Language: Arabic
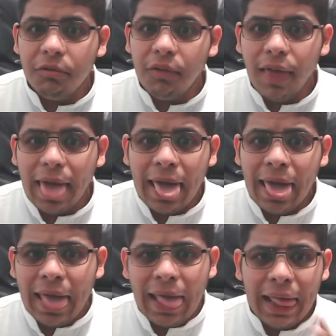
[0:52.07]

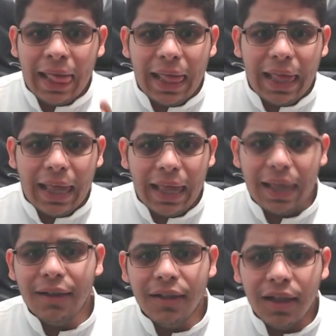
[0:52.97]
إيه،
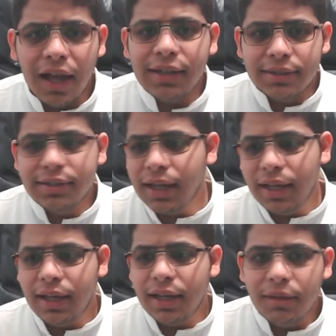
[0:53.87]
احسن
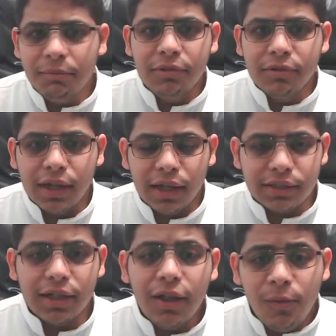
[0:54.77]
شيء بدون دراسه
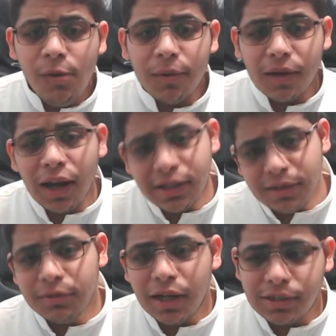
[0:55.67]
عموما خلصنا
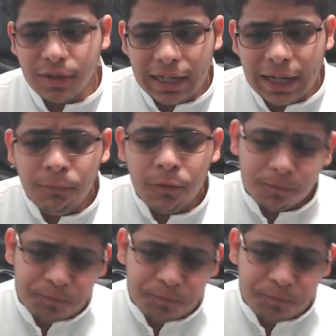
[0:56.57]
من الدراسه ولله الحمد